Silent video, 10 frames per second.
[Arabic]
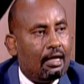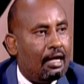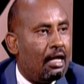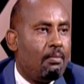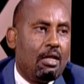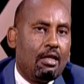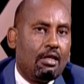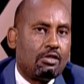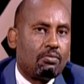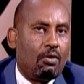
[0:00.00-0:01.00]

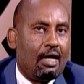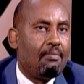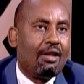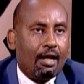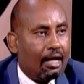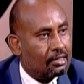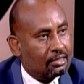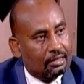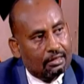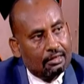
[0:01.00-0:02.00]
عامل اسمه عامل الحظ
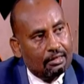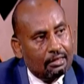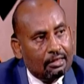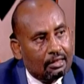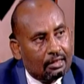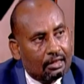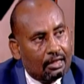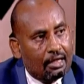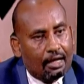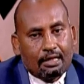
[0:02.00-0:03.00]

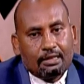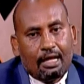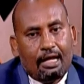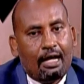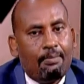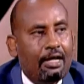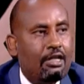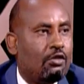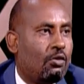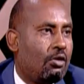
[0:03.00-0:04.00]
يعني الحظ لا يلعب
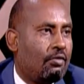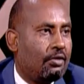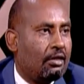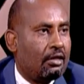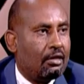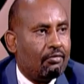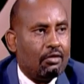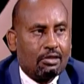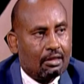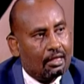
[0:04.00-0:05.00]
اي دور في في
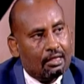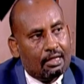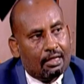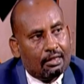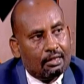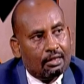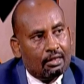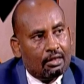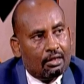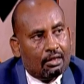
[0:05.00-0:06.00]
الشطرنج يعني
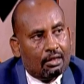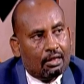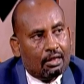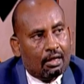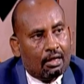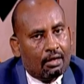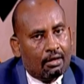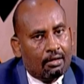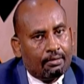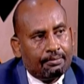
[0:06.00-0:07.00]
آه
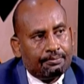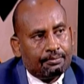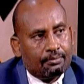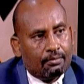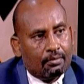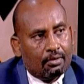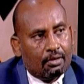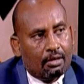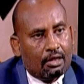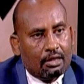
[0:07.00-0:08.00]
مهاره ذكاء
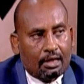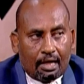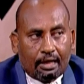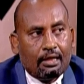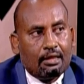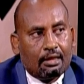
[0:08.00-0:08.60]
اي اكيد